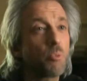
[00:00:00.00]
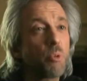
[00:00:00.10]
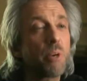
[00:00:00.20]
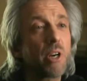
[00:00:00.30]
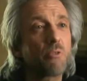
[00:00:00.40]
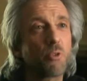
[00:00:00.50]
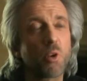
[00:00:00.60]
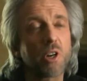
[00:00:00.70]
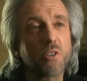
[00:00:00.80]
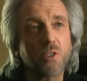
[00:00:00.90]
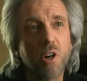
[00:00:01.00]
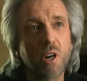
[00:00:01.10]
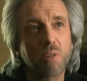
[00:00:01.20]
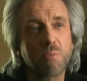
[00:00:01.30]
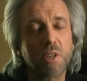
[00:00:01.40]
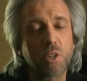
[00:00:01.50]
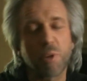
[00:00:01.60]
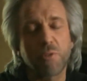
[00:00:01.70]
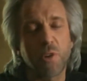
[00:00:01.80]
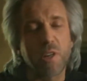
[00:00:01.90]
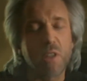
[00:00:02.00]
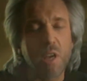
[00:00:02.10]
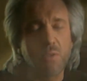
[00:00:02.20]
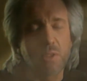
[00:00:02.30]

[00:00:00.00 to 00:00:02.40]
Yo no estaba preparado para lo que vi, pues